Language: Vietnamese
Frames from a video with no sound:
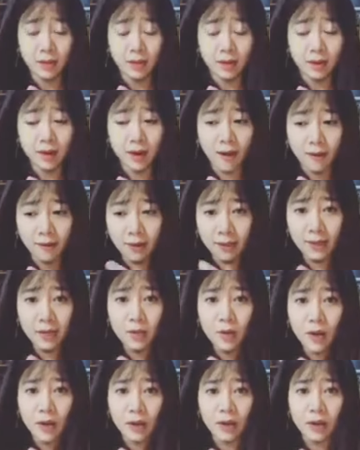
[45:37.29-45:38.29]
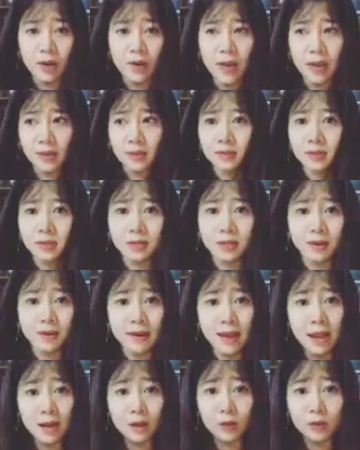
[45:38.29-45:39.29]
lo đến cái đoạn đây đạn sinh nó
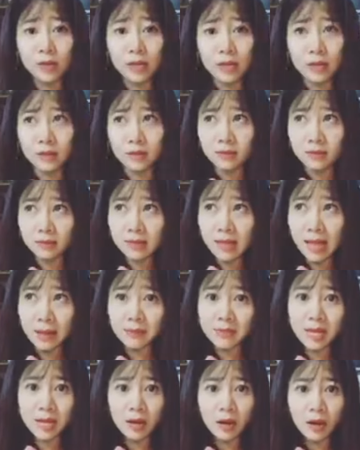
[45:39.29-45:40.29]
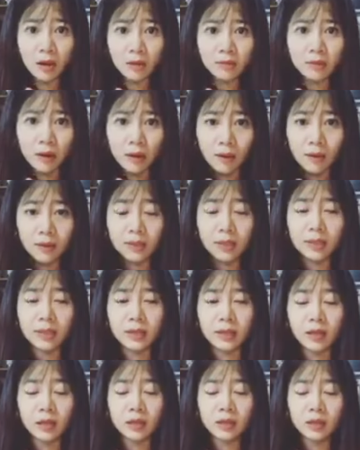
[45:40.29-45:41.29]
ra rồi đi làm sao nó nhớ cái
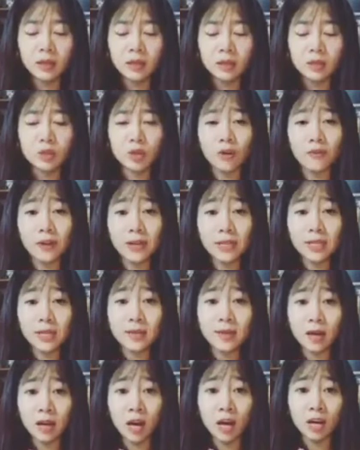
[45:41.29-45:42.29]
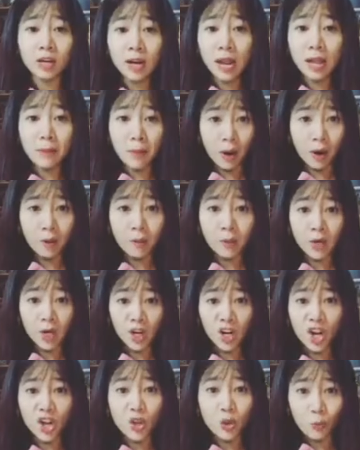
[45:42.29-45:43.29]
nghĩa là trời phải chi giờ gói nó lại bỏ
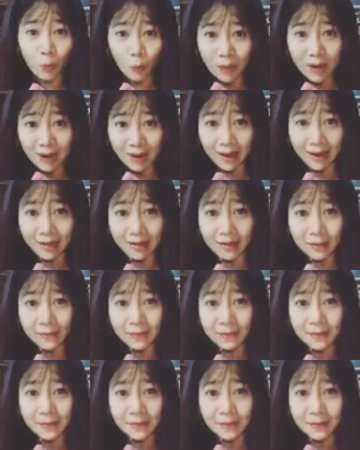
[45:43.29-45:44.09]
nó vô bụng mình lại á